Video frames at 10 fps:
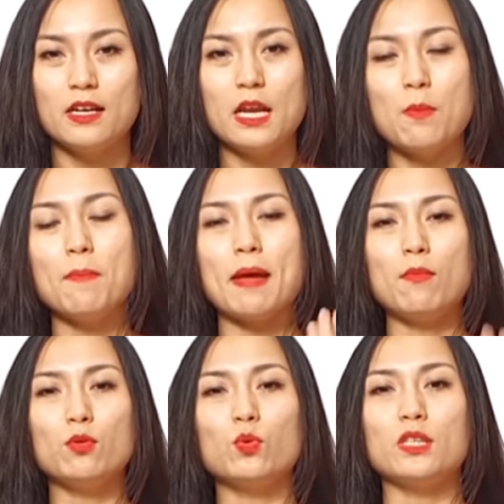nếu mà bé
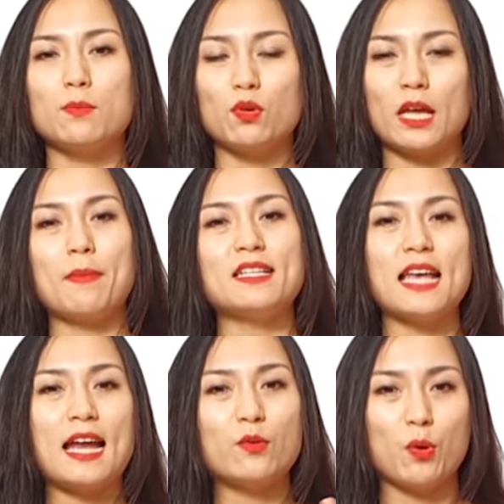một tuổi thì một ngày bé sẽ
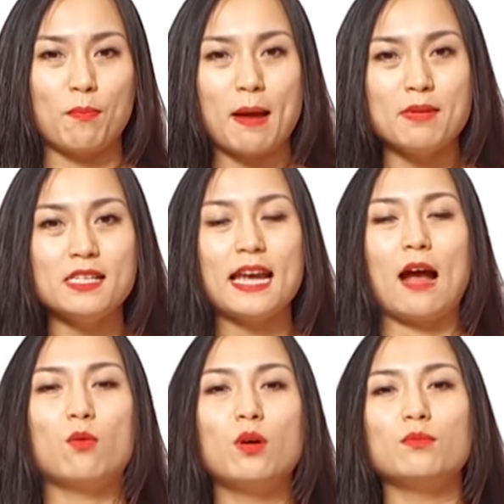ăn khoảng 3 bữa cháo
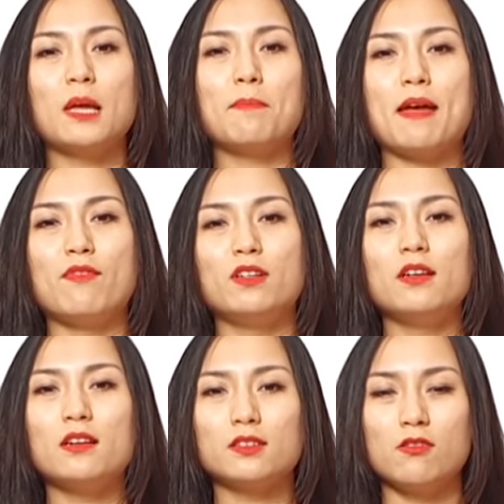cộng thêm bé vẫn
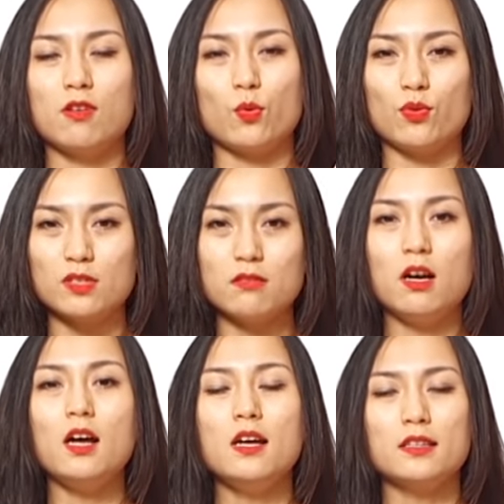uh, thường uống
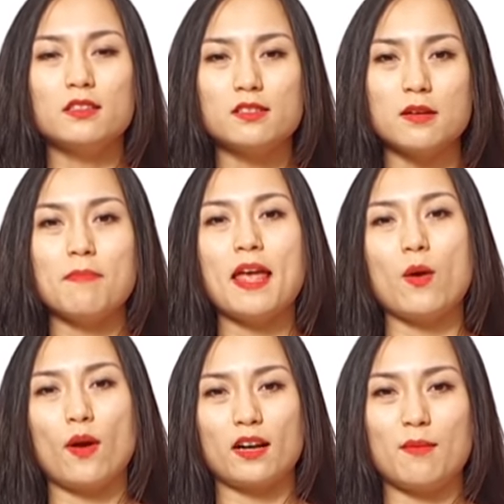sữa từ sữa mẹ
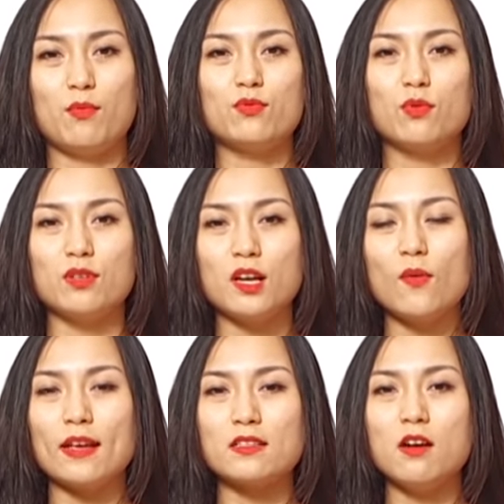hoặc là một số những cái
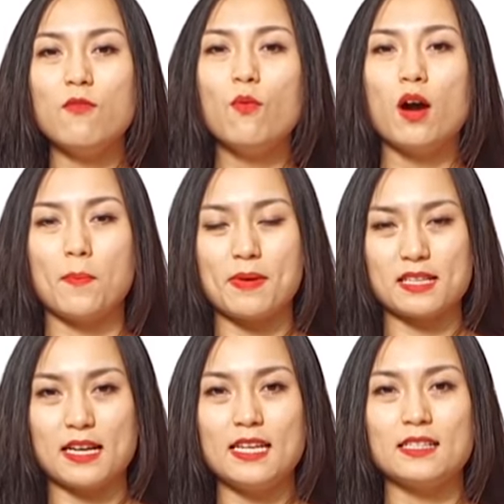loại sữa phù hợp mà
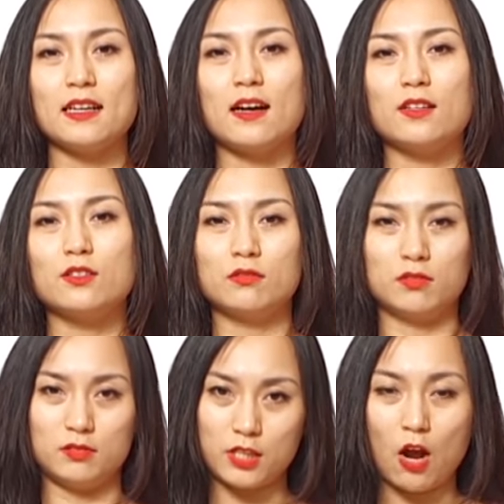gia đình uh,
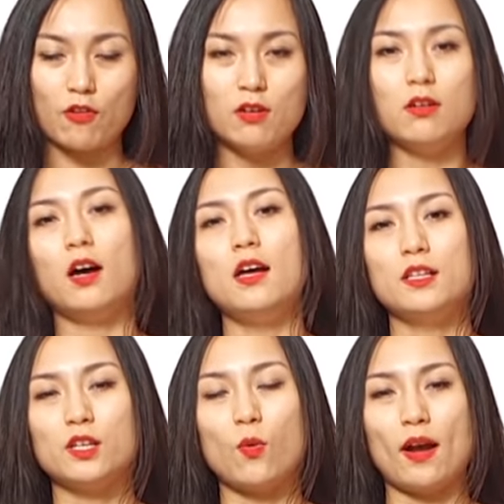chọn lựa
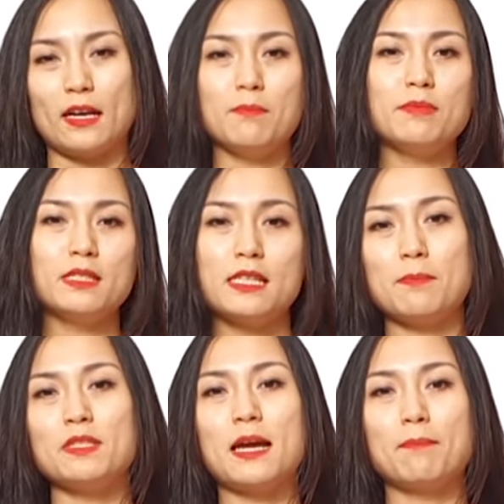từ khoảng 5
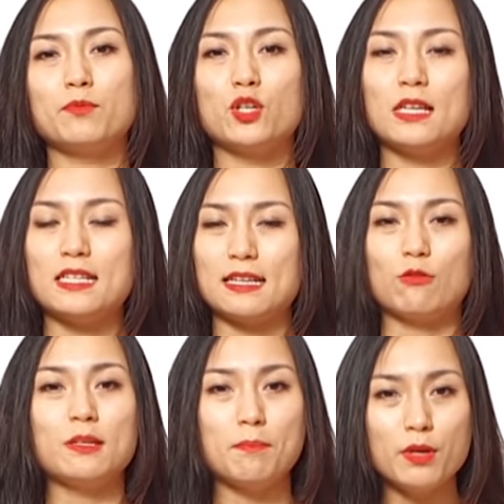500 cho đến
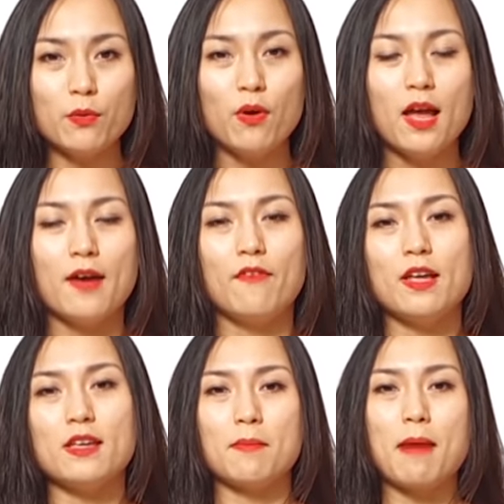600 ml.
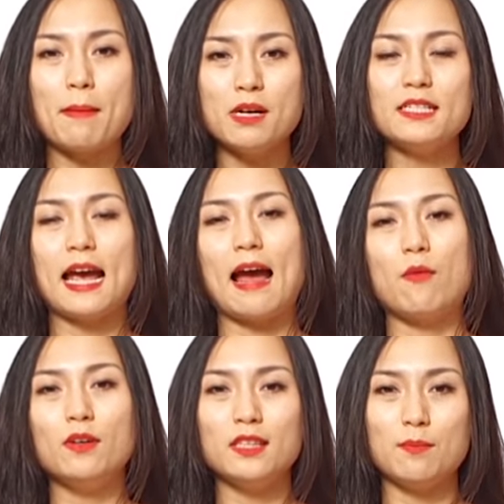Vậy à, ba bữa
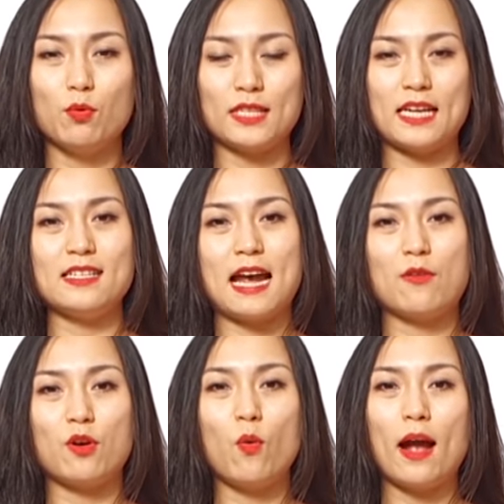cháo thì một chén cháo
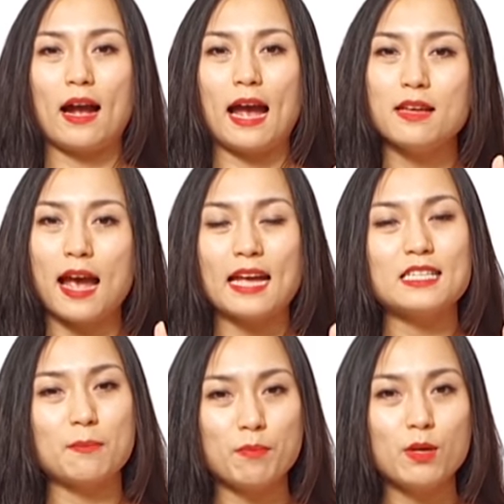nó khoảng
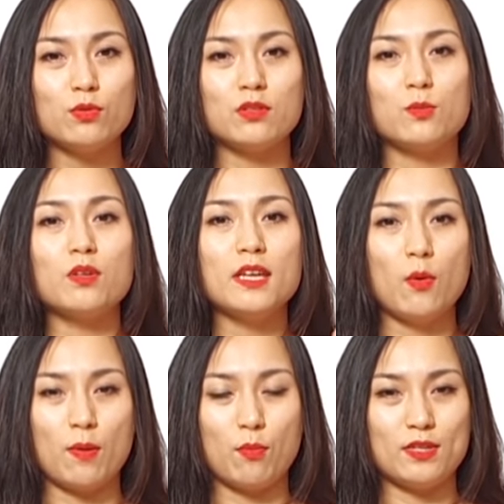200 ml nó giống như
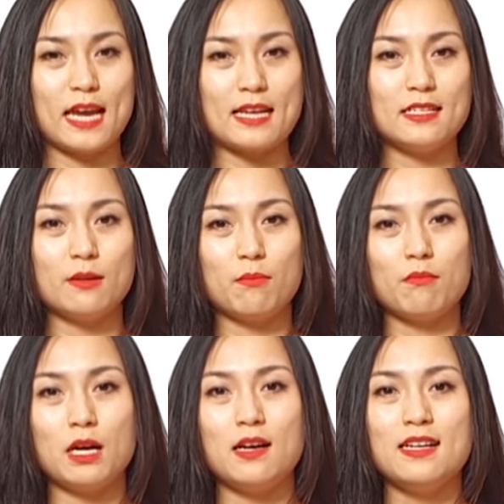kiểu là một chén trong
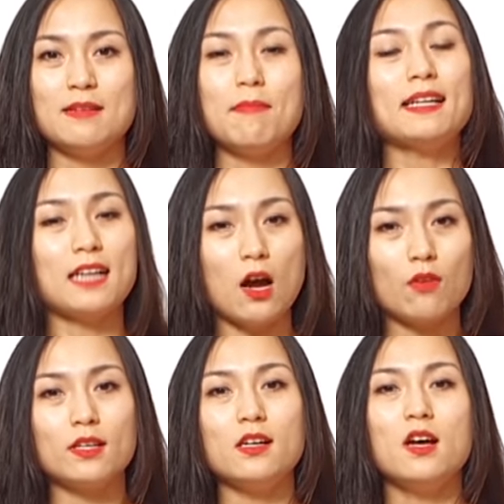à, bát
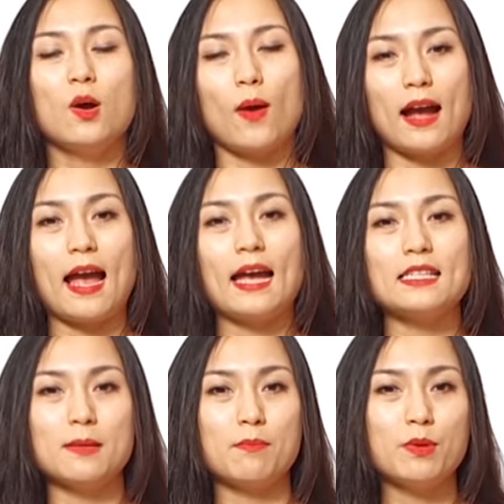con á, khoảng
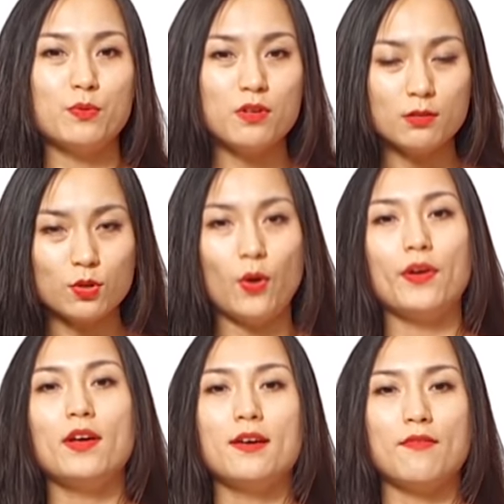200 ml nước thôi
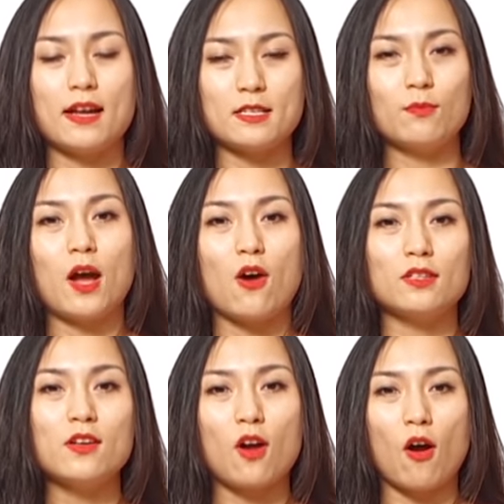và trong đó
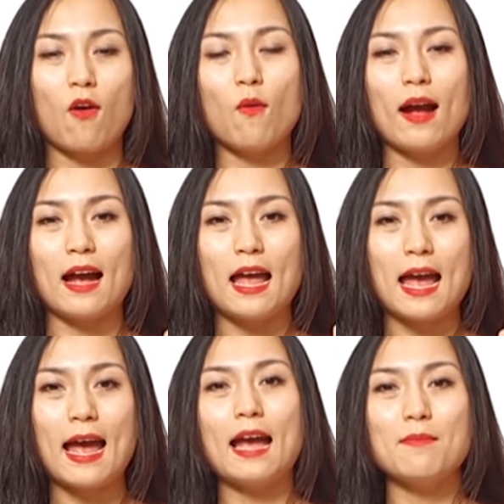thì có khoảng
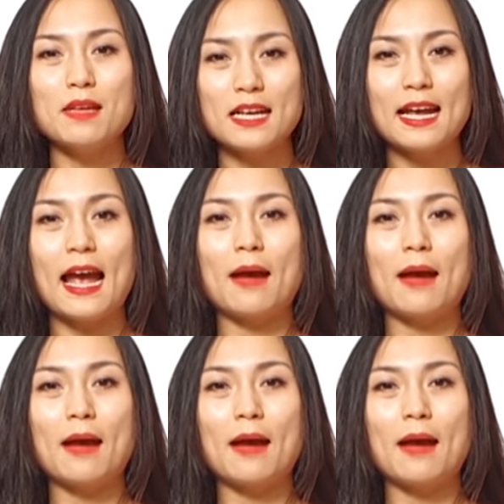2 mg